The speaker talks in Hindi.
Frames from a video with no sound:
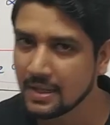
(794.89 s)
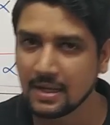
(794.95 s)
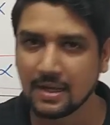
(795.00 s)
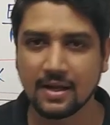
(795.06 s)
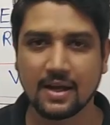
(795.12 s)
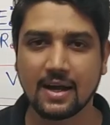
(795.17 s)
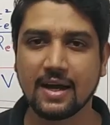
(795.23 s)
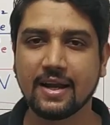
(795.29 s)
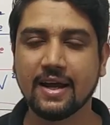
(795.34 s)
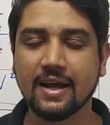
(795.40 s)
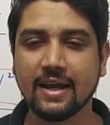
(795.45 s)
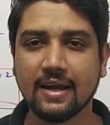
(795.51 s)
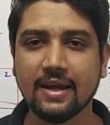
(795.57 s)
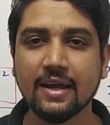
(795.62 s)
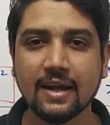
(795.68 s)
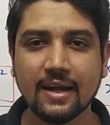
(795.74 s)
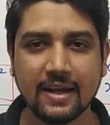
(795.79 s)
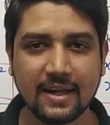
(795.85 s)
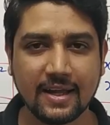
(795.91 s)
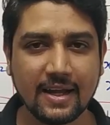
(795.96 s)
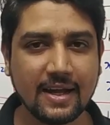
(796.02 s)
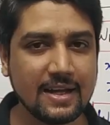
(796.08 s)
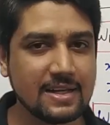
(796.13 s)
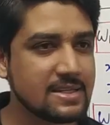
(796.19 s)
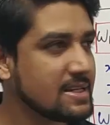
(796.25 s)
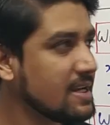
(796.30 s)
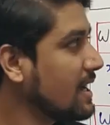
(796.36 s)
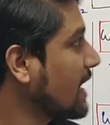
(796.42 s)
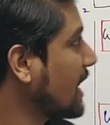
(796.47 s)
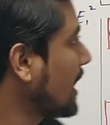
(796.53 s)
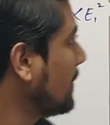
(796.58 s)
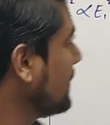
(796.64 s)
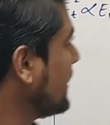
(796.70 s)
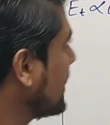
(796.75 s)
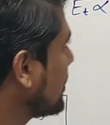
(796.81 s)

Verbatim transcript: लगाना है ठीक है गाइस अब मैं